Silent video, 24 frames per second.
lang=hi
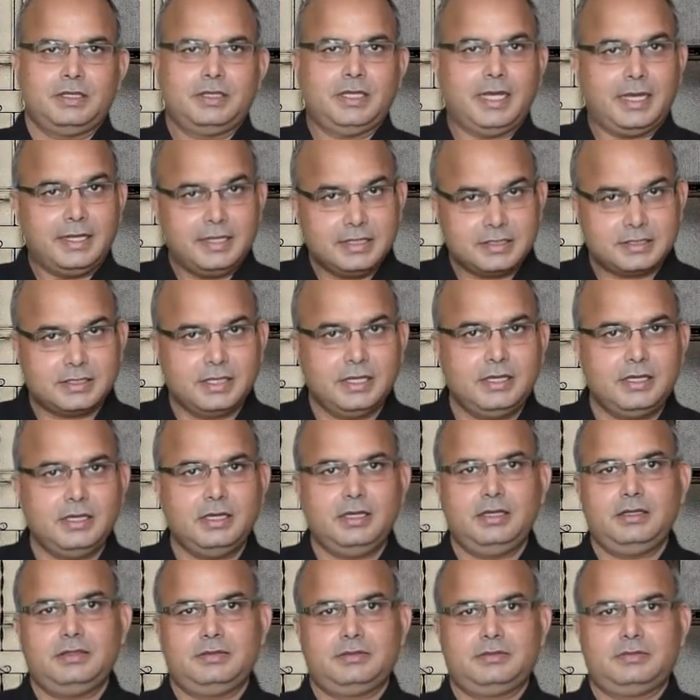क्या ये सही
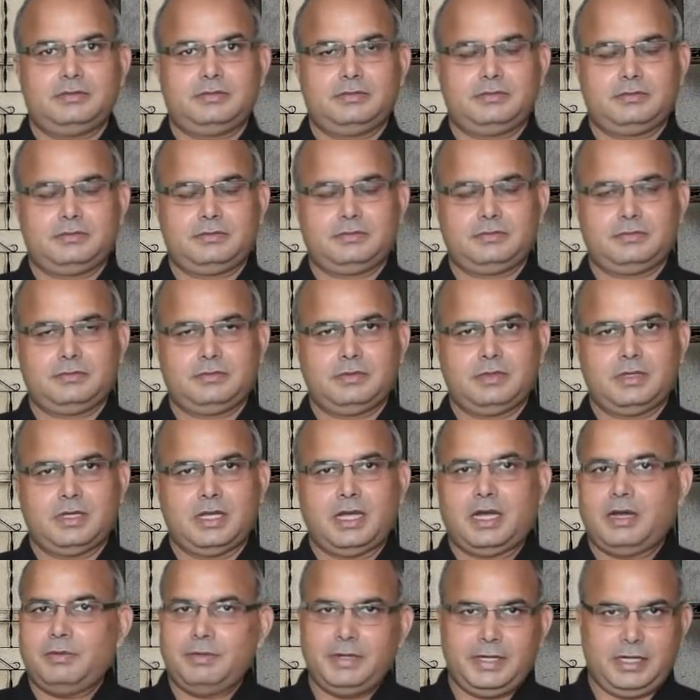है
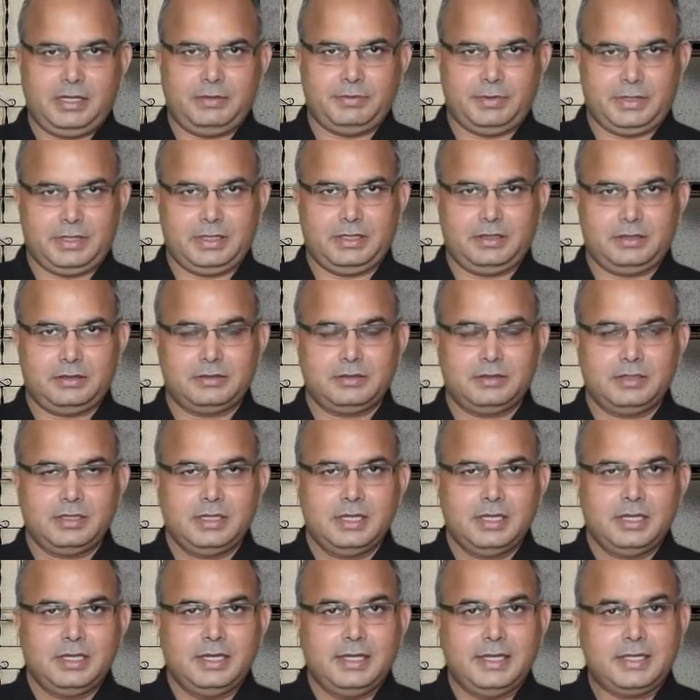हमें नहीं पता
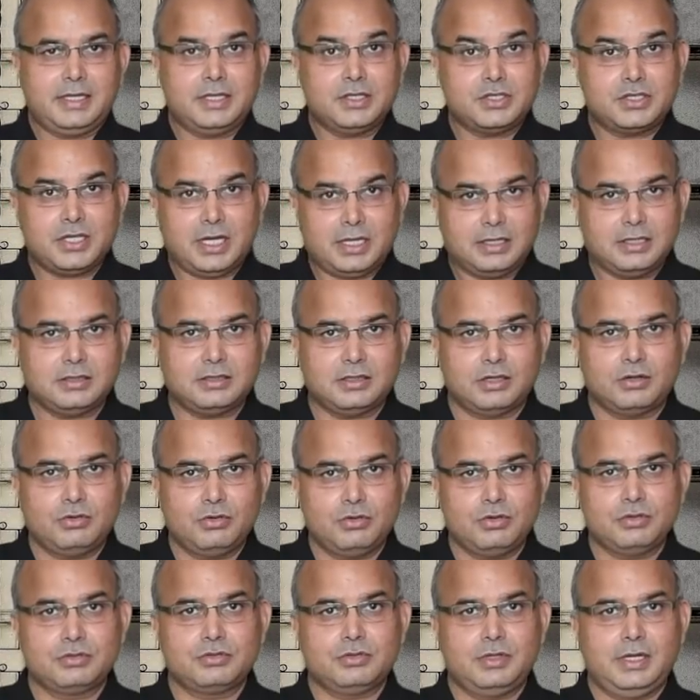लेकिन ज़्यादातर
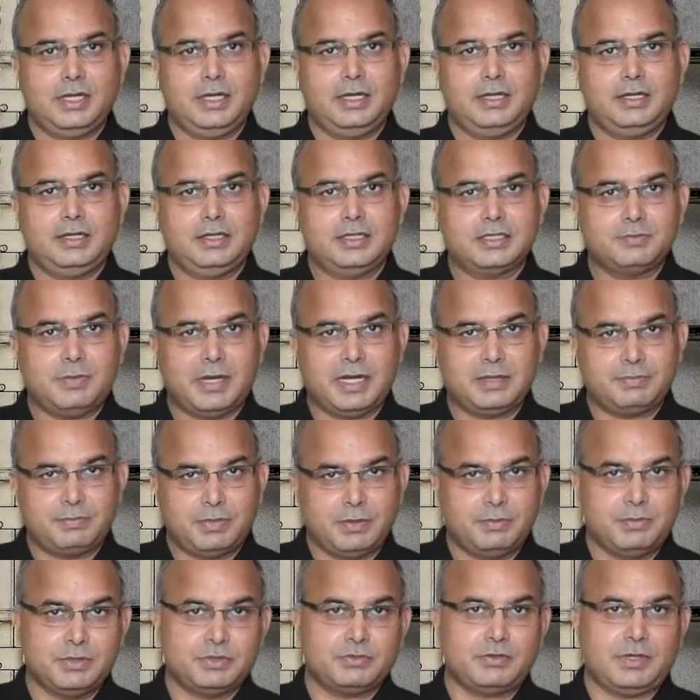लोग जो है इस बात
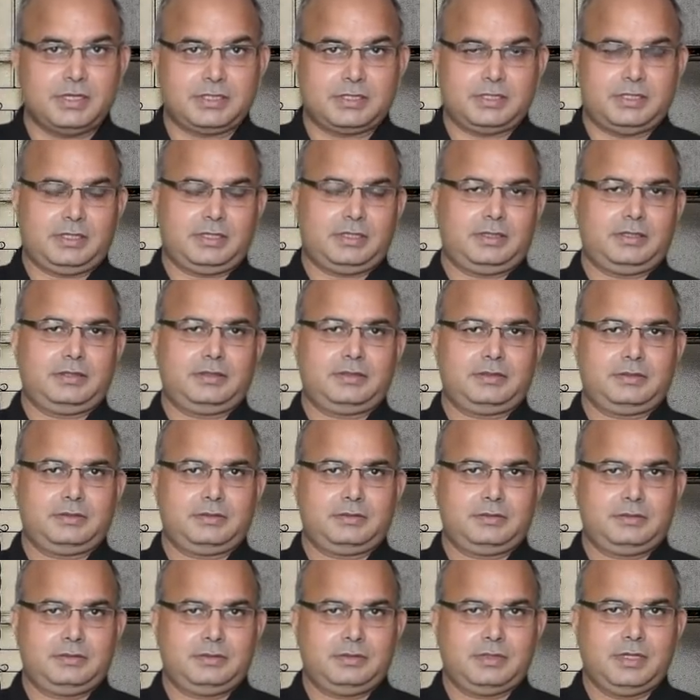पे विश्वास करते
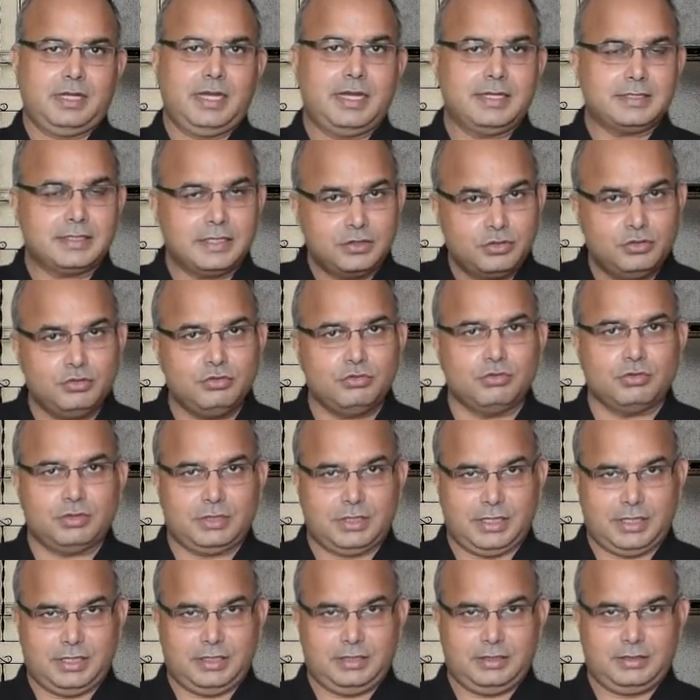हैं ऐसा क्यों
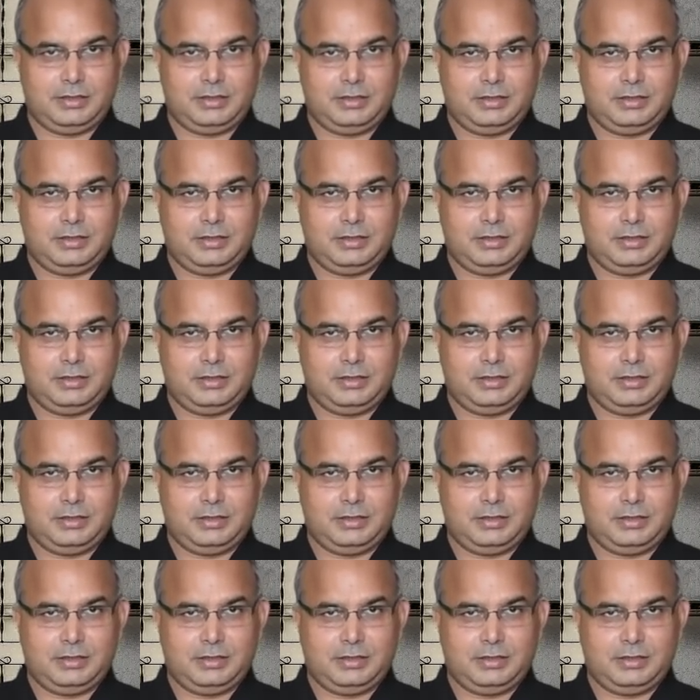होता है